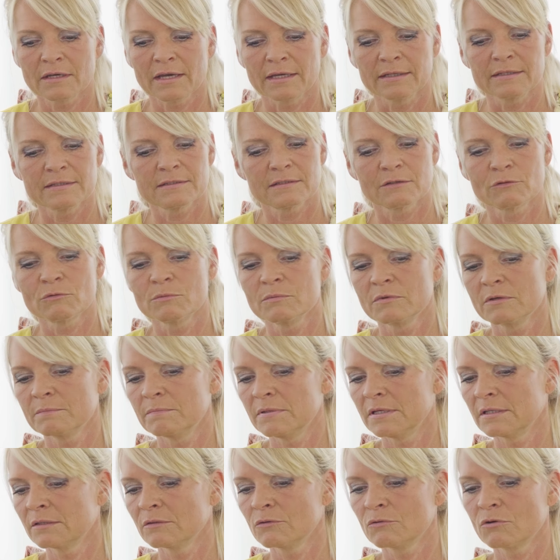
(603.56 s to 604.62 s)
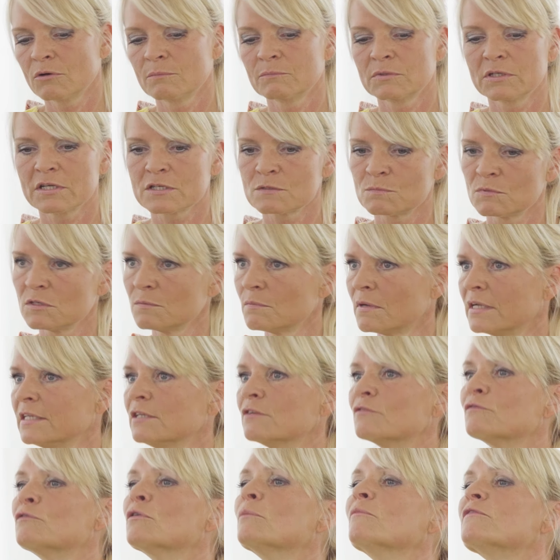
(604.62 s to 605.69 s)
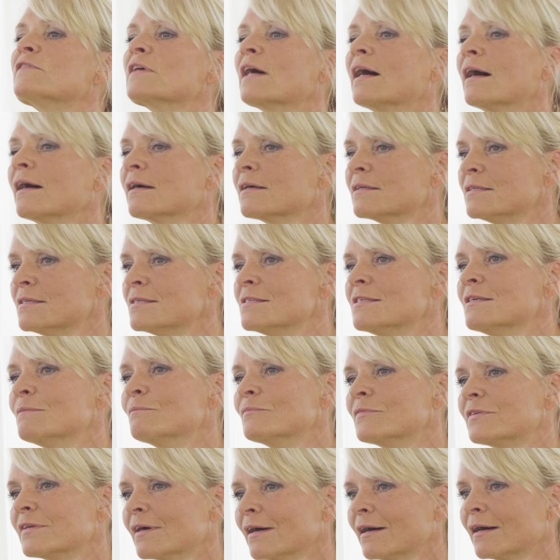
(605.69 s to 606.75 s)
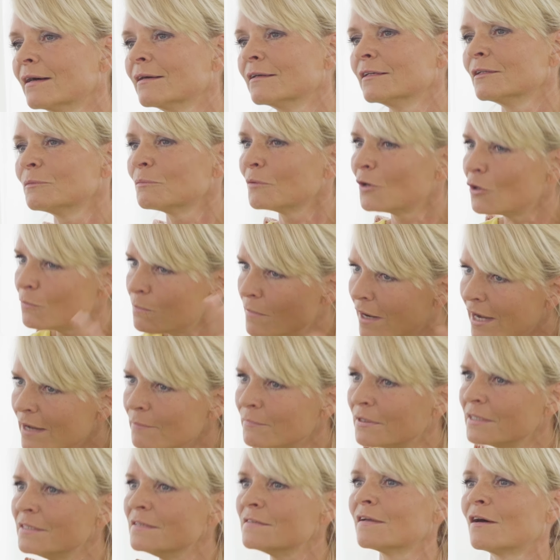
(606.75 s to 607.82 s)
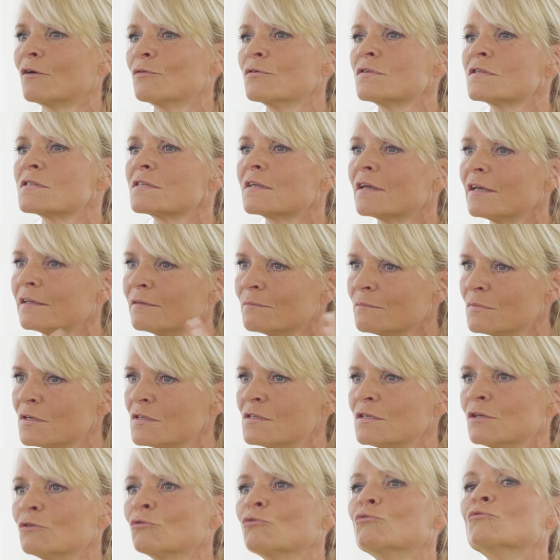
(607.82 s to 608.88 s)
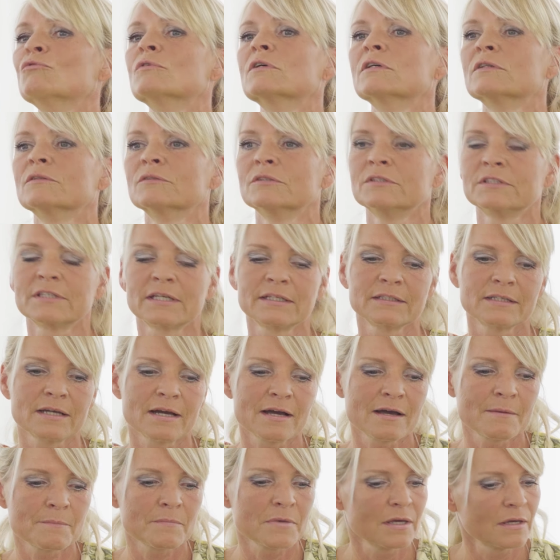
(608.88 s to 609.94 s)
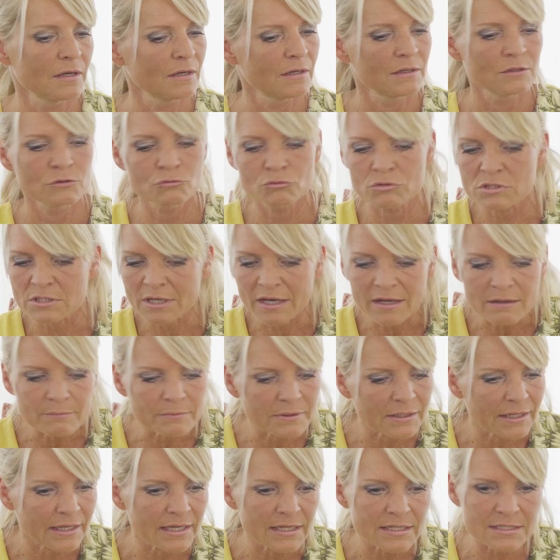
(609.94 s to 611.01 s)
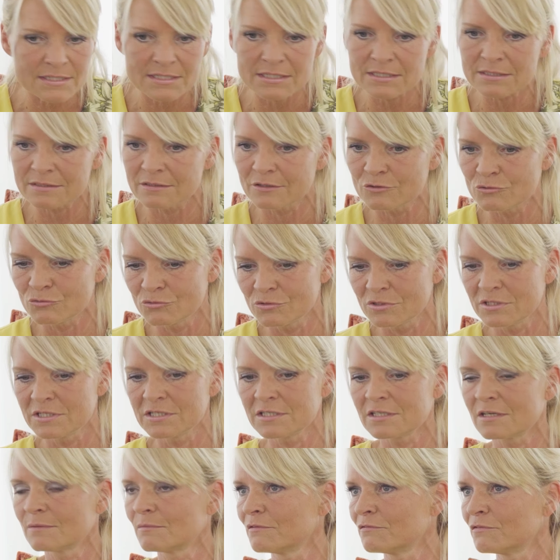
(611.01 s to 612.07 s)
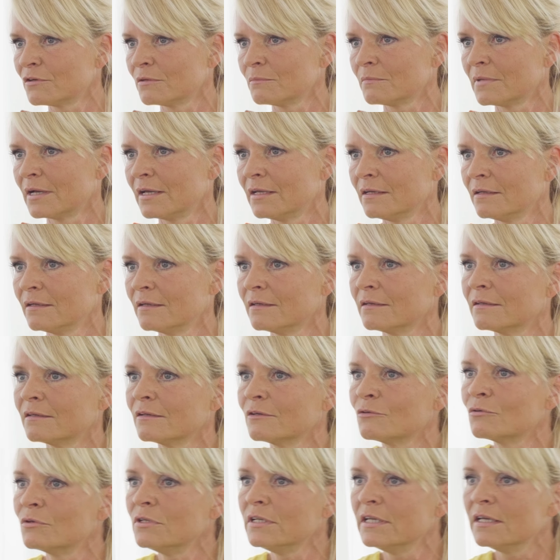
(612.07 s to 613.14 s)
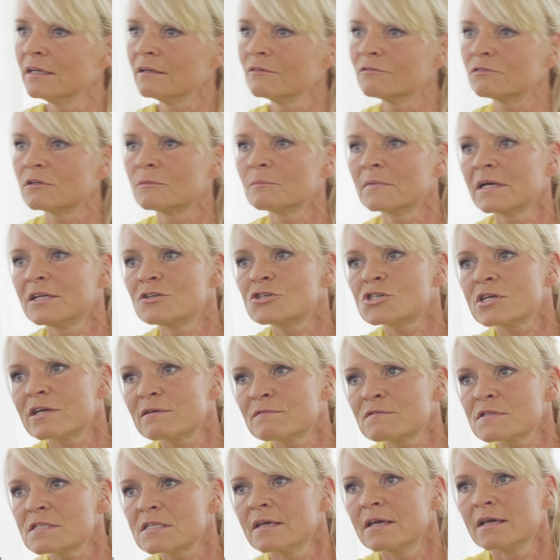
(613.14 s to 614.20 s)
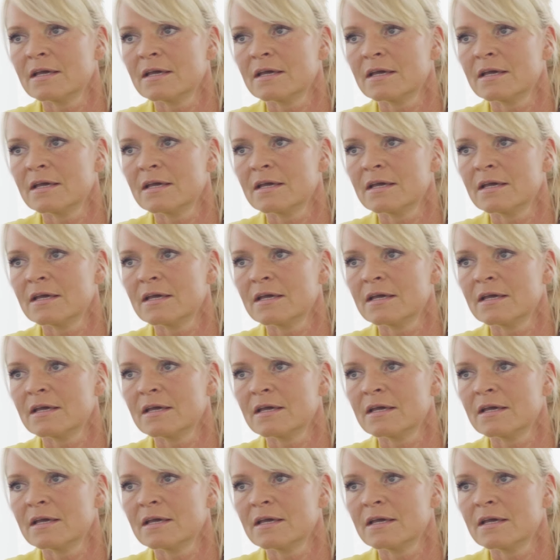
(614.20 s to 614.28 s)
eigentlich darum gebeten, kommt, lasst mich mal die fünf Tage, die sieben Tage, ich brauche mal einmal diese Auszeit, ein ja. bisschen Ruhe. Und dann kam total berechtigt natürlich, aber von meinen äh, Kollegen, von meinen Chefs,